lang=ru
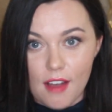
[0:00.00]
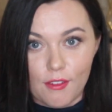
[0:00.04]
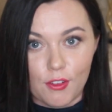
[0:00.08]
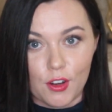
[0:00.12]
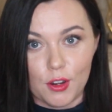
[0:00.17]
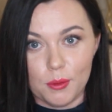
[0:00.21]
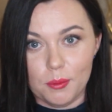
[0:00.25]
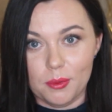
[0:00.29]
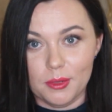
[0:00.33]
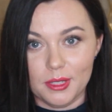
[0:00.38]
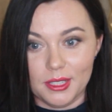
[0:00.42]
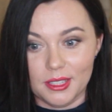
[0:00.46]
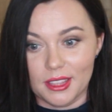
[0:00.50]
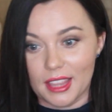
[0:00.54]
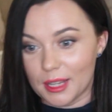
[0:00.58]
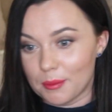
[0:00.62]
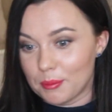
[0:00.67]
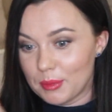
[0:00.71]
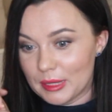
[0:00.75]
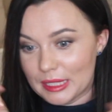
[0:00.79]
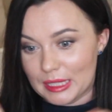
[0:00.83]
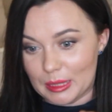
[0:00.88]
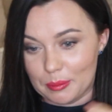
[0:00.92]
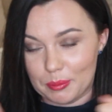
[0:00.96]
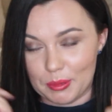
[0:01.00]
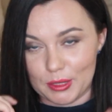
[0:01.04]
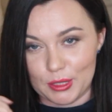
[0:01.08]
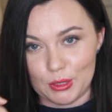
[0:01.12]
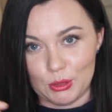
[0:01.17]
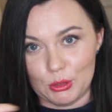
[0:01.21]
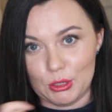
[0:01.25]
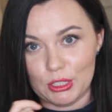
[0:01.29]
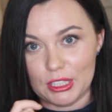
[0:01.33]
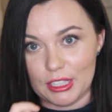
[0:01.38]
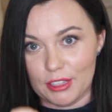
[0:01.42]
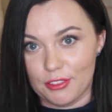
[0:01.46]
Вроде бы так быстро
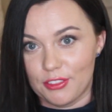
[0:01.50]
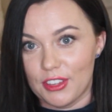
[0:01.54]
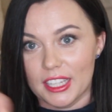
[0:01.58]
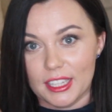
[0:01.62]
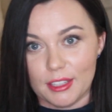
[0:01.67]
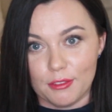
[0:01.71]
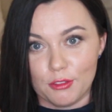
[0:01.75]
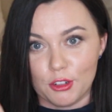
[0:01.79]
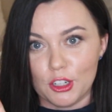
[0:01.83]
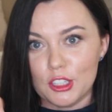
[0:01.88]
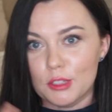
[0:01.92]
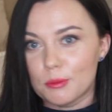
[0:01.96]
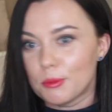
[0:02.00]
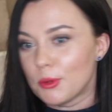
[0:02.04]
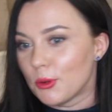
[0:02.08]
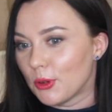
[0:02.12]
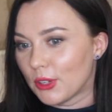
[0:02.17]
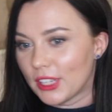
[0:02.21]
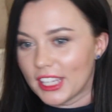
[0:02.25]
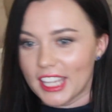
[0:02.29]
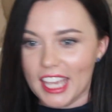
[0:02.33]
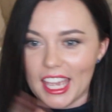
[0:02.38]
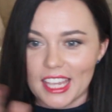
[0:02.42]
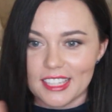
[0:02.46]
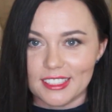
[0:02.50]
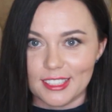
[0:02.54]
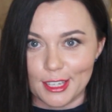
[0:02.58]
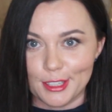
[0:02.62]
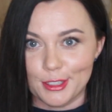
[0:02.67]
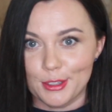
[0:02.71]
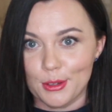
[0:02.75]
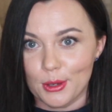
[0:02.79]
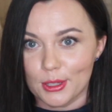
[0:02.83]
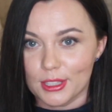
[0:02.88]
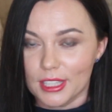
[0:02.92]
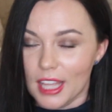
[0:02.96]
просушила феном, а вроде бы окей,
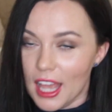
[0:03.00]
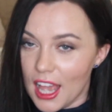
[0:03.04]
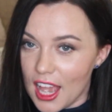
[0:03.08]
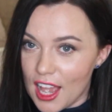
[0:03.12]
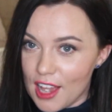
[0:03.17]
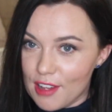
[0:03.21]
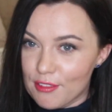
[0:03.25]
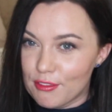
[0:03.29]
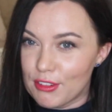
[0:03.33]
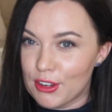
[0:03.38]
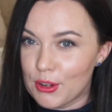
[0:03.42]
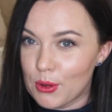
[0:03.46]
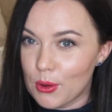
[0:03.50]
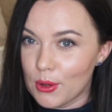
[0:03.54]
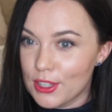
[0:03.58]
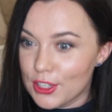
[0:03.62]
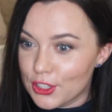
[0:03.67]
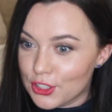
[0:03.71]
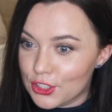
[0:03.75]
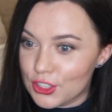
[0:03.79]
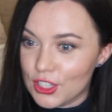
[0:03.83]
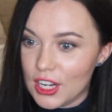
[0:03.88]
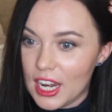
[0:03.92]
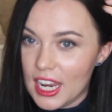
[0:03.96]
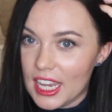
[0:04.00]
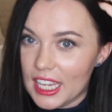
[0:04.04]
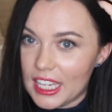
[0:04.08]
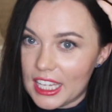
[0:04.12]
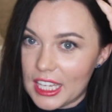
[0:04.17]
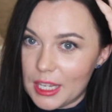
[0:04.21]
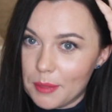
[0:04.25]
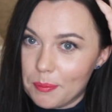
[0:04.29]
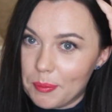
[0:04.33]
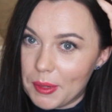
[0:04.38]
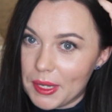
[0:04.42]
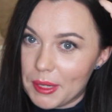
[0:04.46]
сойдет. Выходишь,
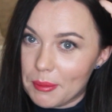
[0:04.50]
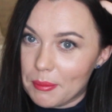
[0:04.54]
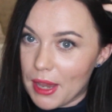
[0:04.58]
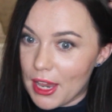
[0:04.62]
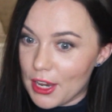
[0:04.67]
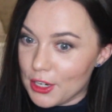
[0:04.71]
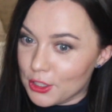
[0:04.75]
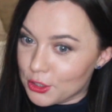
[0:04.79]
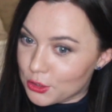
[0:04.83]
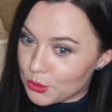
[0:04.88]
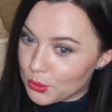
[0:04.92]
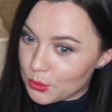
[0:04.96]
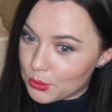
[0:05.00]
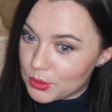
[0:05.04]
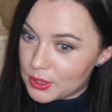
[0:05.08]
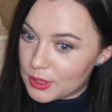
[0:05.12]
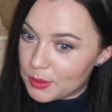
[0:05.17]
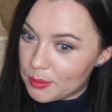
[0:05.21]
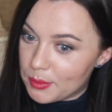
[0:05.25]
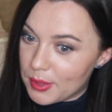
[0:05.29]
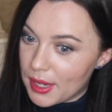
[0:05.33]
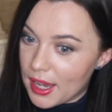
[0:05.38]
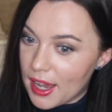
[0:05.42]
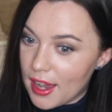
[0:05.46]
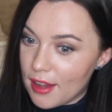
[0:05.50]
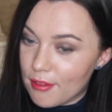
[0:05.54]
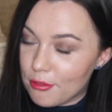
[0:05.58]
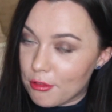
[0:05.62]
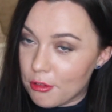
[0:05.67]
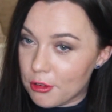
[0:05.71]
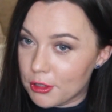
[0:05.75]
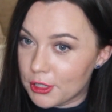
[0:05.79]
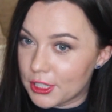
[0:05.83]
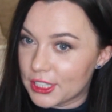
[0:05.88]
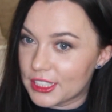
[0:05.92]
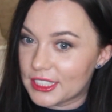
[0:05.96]
и понимаешь, что у тебя
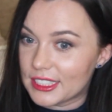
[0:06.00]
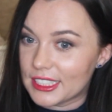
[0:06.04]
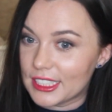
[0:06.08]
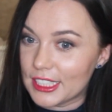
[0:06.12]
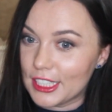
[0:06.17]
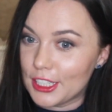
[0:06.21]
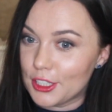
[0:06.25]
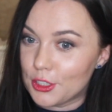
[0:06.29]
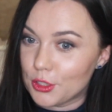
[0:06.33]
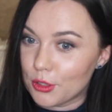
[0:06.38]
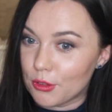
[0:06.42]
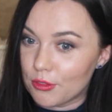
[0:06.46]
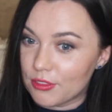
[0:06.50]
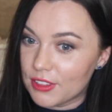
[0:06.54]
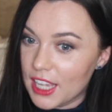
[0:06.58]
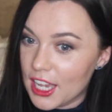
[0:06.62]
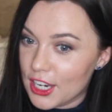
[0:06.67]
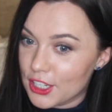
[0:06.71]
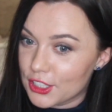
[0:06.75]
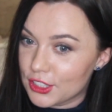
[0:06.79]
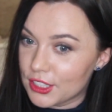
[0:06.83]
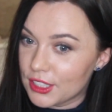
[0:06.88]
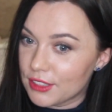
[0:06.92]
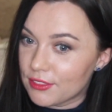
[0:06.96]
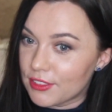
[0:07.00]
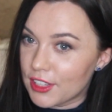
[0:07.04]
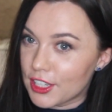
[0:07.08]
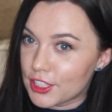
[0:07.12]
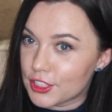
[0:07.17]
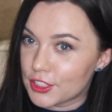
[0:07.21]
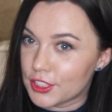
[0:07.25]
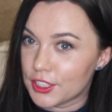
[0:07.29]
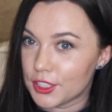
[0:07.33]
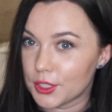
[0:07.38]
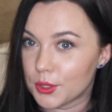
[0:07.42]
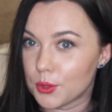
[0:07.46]
волосы еще влажные,
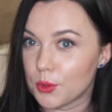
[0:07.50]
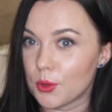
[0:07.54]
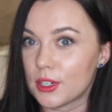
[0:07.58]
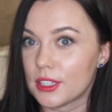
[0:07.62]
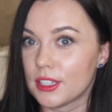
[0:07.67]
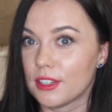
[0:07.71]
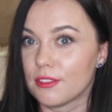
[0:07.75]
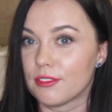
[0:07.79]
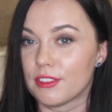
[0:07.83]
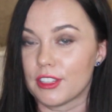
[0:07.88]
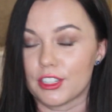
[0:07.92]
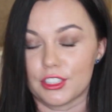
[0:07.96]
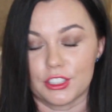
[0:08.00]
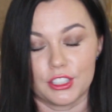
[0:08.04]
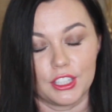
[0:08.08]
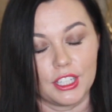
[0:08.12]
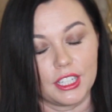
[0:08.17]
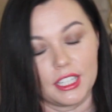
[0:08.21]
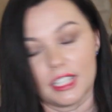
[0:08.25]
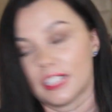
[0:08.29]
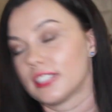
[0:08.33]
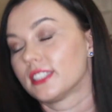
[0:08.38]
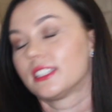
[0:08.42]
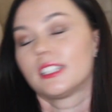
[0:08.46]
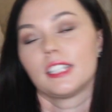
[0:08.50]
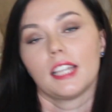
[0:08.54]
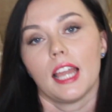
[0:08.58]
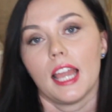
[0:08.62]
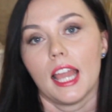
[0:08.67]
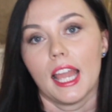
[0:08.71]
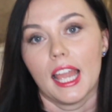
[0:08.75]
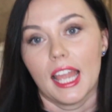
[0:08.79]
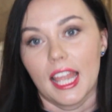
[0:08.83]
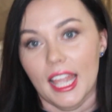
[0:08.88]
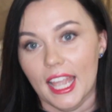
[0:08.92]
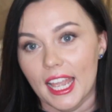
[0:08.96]
влажные корни, влажные концы.
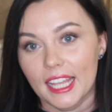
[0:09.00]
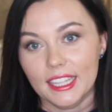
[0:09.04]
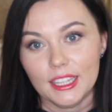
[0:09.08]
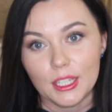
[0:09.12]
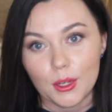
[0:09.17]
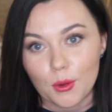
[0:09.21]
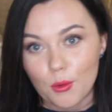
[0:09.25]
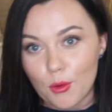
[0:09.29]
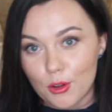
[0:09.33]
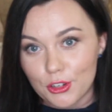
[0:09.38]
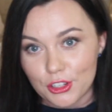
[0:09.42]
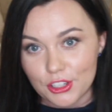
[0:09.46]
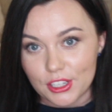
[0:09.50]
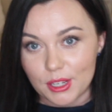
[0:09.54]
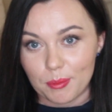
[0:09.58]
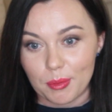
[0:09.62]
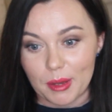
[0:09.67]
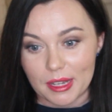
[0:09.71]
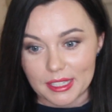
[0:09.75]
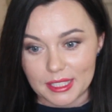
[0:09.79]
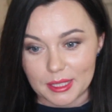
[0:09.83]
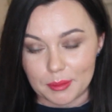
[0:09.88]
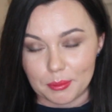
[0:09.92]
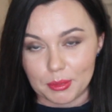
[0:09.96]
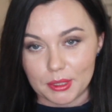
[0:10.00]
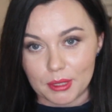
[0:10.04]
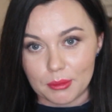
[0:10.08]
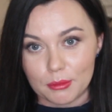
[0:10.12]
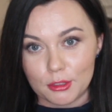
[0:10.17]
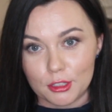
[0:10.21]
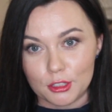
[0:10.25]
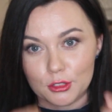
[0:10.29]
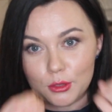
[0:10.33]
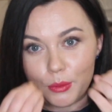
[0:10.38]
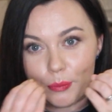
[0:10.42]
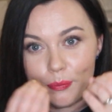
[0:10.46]
Это очень опасно,
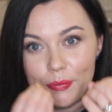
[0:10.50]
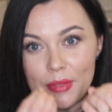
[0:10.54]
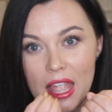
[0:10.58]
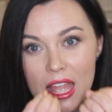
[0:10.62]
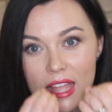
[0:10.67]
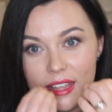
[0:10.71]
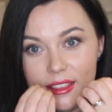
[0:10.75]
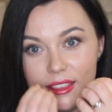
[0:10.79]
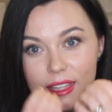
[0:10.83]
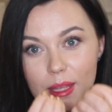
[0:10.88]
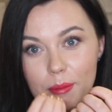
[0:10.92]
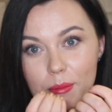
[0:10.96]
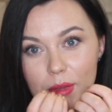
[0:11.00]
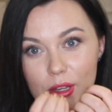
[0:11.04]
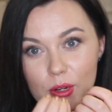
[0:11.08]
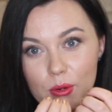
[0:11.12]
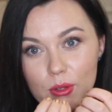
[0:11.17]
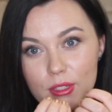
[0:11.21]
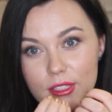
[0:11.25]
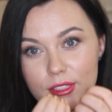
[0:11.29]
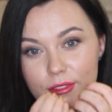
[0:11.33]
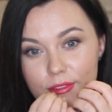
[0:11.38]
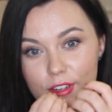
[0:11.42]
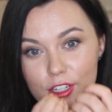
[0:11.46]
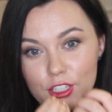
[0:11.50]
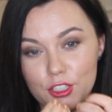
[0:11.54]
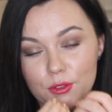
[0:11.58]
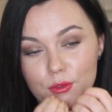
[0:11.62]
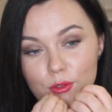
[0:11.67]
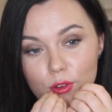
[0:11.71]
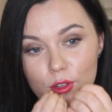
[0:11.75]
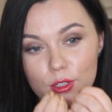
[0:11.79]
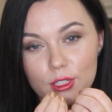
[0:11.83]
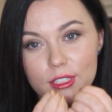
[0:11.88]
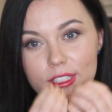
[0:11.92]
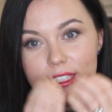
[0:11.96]
потому что на морозе ваши
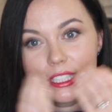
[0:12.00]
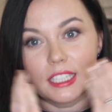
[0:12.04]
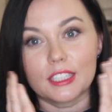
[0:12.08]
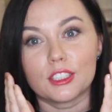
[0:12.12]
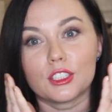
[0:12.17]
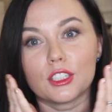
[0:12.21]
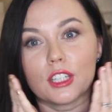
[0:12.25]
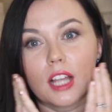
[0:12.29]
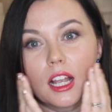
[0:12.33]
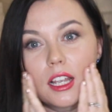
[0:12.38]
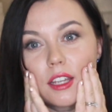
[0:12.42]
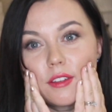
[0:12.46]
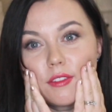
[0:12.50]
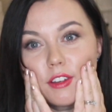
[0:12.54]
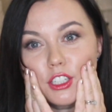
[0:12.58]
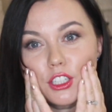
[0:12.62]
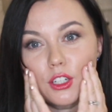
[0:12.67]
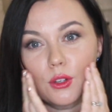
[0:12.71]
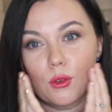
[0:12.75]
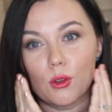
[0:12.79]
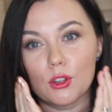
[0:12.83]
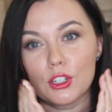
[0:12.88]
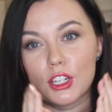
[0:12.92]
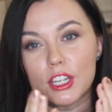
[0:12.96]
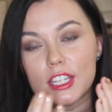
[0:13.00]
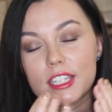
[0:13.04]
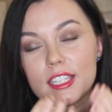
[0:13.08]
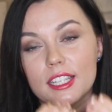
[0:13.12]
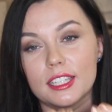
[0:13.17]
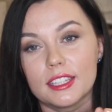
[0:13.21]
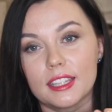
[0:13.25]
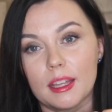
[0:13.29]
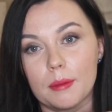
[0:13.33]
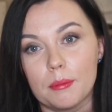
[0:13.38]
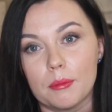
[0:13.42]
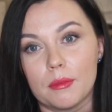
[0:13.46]
волосы, так же как и ваша кожа,
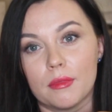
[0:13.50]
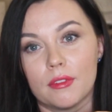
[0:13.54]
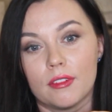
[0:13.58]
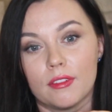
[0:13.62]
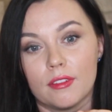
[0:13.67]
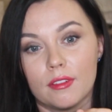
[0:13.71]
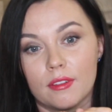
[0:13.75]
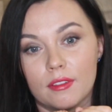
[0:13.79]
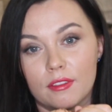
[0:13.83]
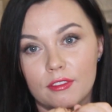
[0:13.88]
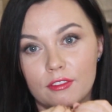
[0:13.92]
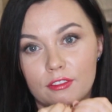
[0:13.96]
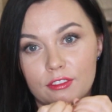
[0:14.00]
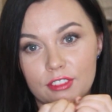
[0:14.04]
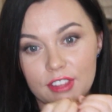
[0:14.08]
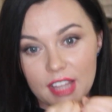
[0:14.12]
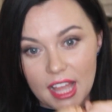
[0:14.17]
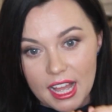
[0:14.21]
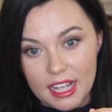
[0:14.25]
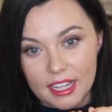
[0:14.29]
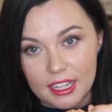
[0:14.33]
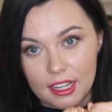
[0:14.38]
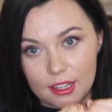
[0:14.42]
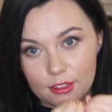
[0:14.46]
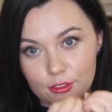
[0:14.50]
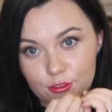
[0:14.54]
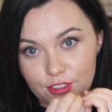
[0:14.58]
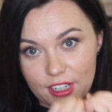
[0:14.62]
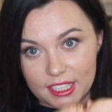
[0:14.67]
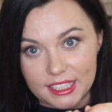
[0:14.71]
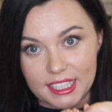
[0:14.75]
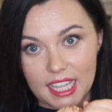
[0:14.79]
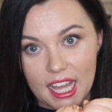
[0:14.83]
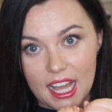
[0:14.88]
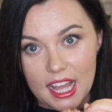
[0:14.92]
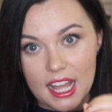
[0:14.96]
если там влага,
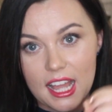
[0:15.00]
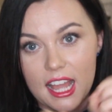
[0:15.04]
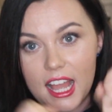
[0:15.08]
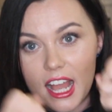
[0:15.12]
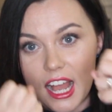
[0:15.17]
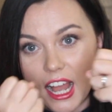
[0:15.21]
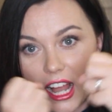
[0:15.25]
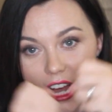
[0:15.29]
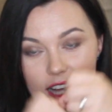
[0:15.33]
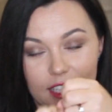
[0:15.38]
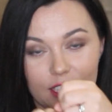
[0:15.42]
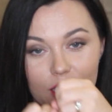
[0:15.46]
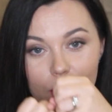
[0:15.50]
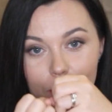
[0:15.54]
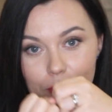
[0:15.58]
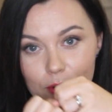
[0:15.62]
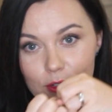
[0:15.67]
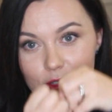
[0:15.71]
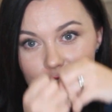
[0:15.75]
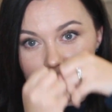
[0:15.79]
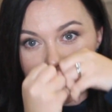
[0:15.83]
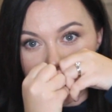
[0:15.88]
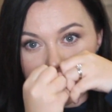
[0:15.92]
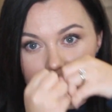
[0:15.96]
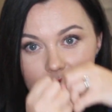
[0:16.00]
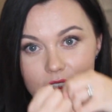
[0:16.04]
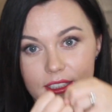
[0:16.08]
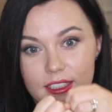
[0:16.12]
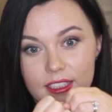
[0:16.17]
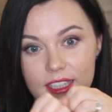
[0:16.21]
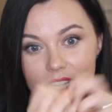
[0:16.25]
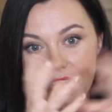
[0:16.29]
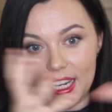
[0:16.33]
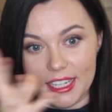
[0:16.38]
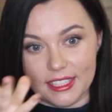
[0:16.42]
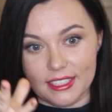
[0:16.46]
вода, она просто
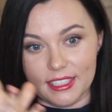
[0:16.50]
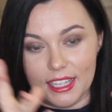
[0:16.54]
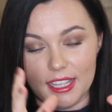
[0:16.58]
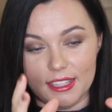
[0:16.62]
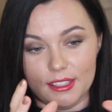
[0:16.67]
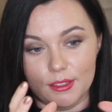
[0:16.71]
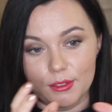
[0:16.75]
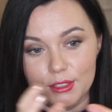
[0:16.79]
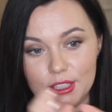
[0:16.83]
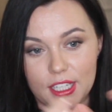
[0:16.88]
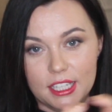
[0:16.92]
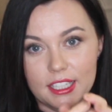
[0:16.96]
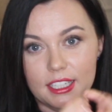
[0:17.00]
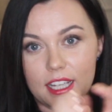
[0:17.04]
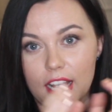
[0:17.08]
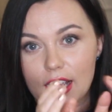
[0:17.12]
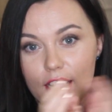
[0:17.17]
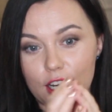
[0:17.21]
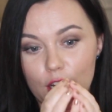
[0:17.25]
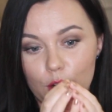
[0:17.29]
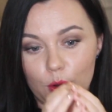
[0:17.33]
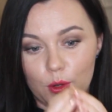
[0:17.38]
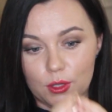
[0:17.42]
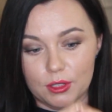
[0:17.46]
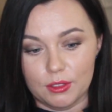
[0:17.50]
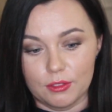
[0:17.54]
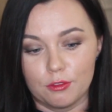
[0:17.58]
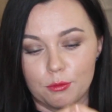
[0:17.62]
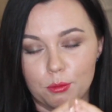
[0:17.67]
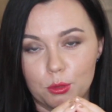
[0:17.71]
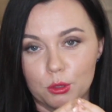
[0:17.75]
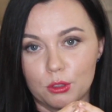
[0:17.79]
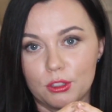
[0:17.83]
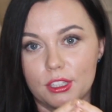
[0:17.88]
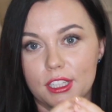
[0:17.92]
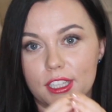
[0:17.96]
трескается. Вы знаете, как лед
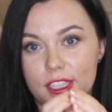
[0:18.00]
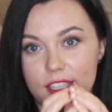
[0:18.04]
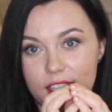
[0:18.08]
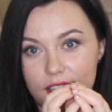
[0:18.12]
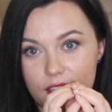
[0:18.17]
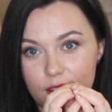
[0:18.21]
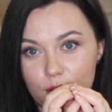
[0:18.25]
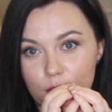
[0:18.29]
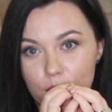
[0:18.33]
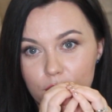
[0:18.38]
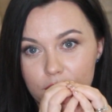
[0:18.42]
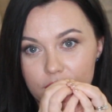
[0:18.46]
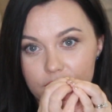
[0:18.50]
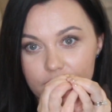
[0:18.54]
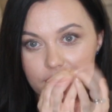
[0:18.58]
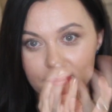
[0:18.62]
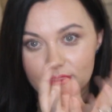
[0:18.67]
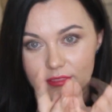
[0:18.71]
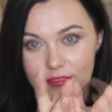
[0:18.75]
в бутылке, он